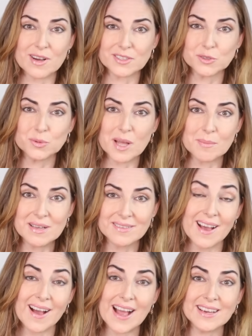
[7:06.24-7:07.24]
Was du
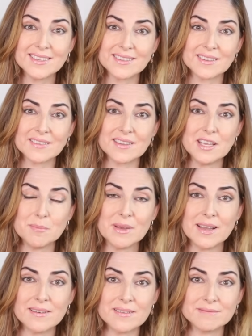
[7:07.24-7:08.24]
damit erreichst, sie
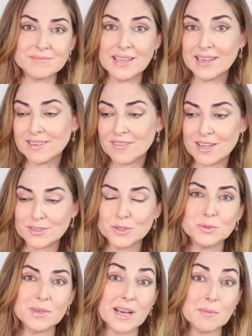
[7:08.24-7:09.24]
beginnen irgendwann
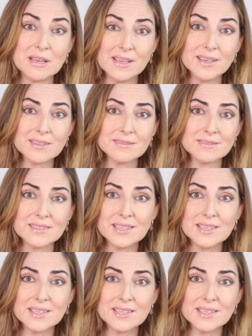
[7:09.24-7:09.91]
zu rebellieren,